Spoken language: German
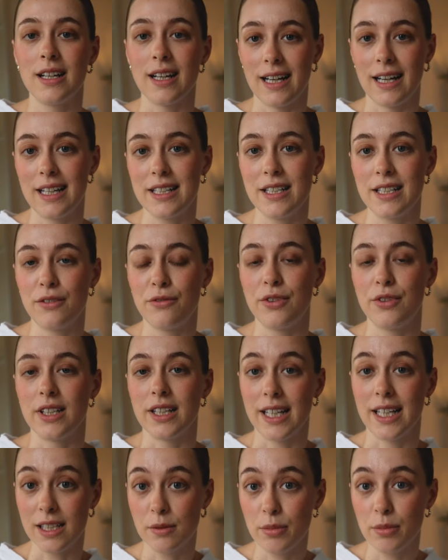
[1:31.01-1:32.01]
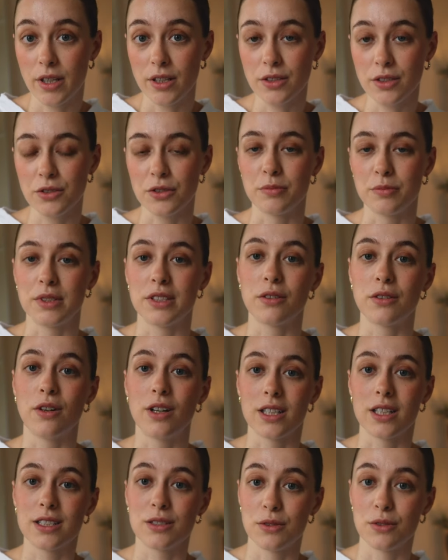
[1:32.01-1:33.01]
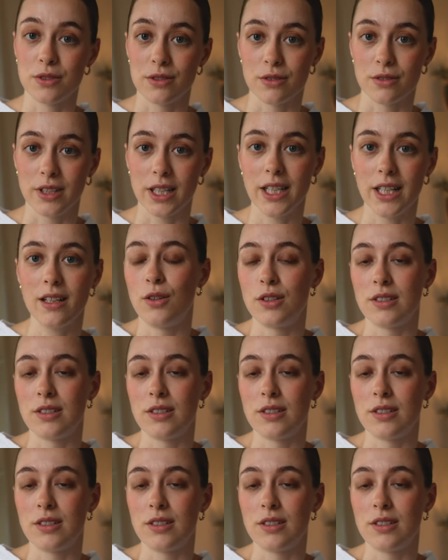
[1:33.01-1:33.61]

relativ viel Geld brauchte, um diese Kollektion zu nähen.